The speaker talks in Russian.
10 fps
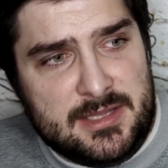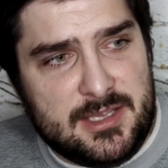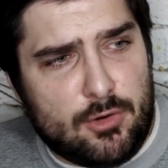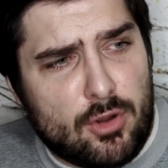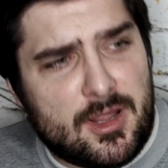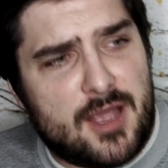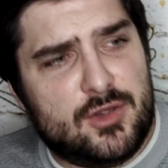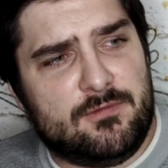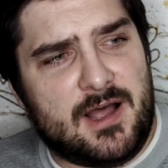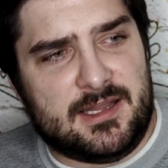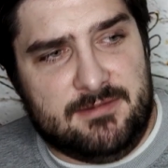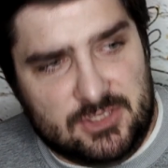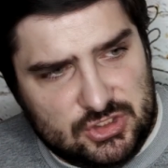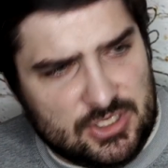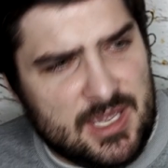Никола
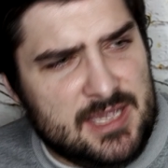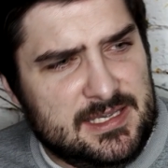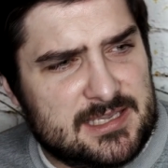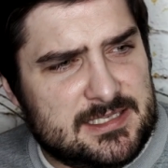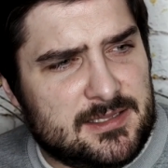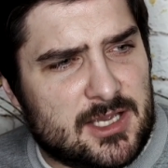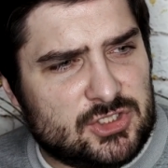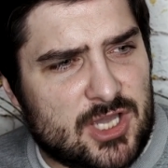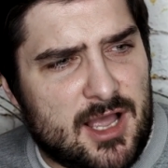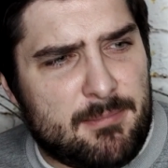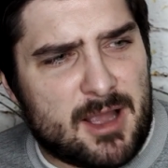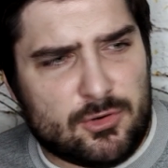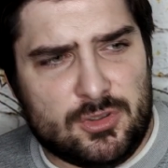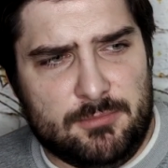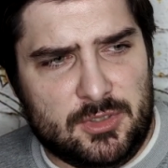Йованович, если наша
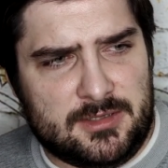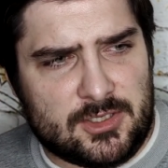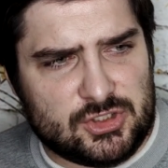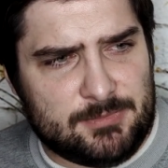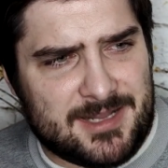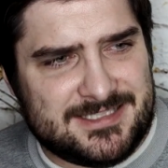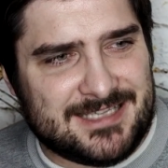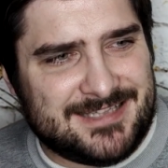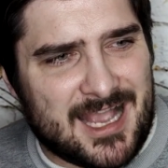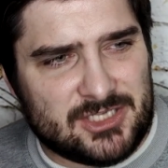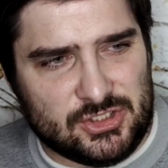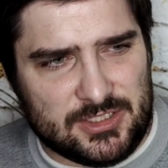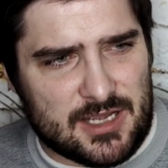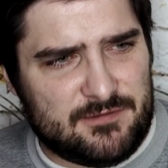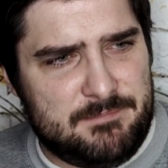оборона будет ошибаться так
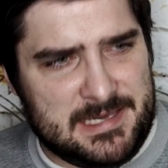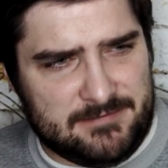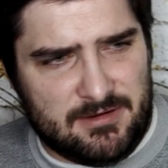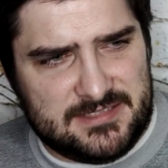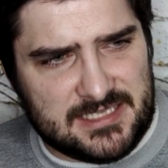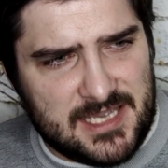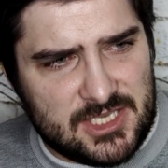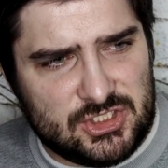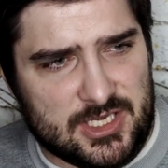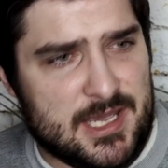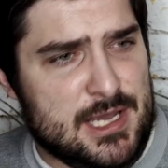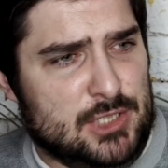же, как в первой встрече,